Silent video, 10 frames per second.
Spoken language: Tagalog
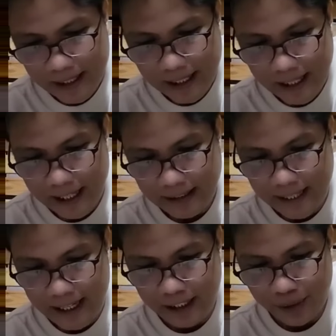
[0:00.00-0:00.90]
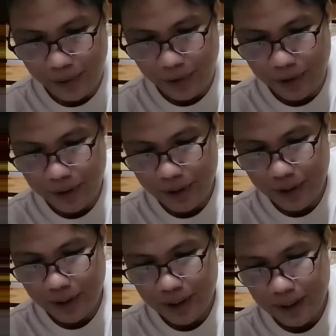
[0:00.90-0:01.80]
At narito,
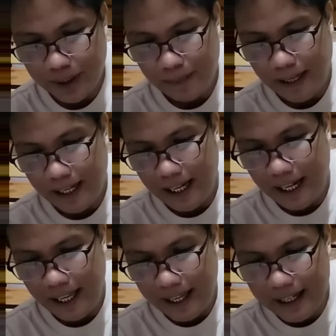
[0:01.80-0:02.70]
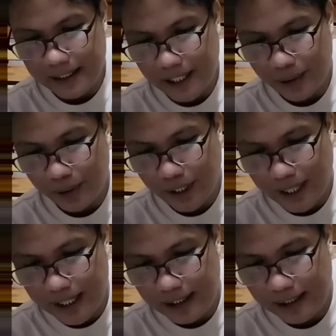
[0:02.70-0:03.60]
maglilihi ka sa iyong
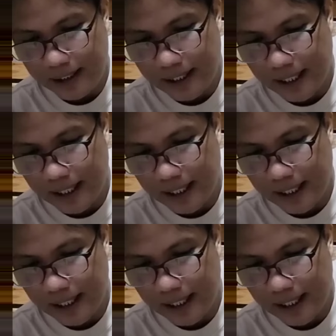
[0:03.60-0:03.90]
tiyan at